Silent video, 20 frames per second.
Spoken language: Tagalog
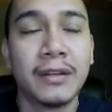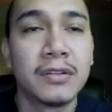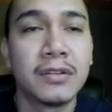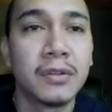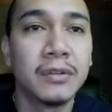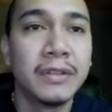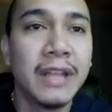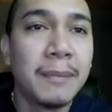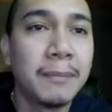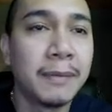So,
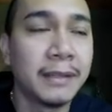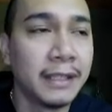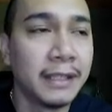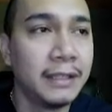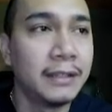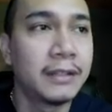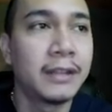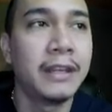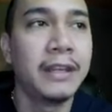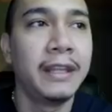dapat
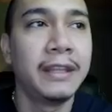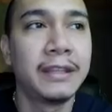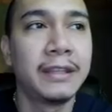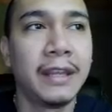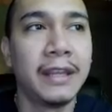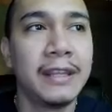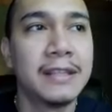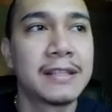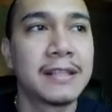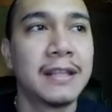intraday
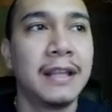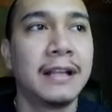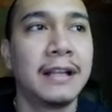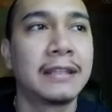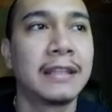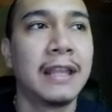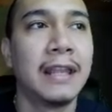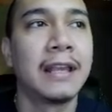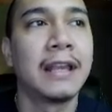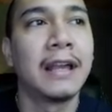trades lang
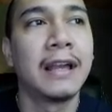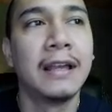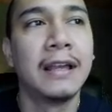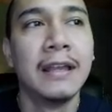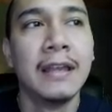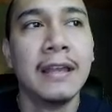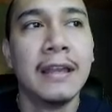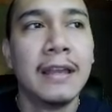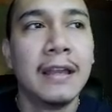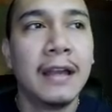talaga
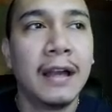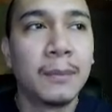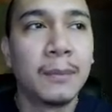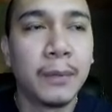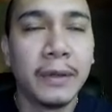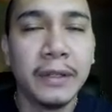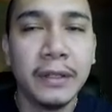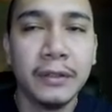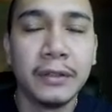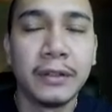ang
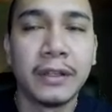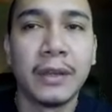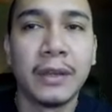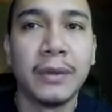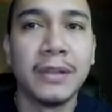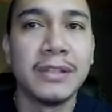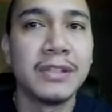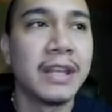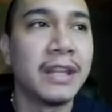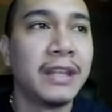pwede niyong
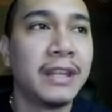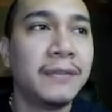gawin dyan.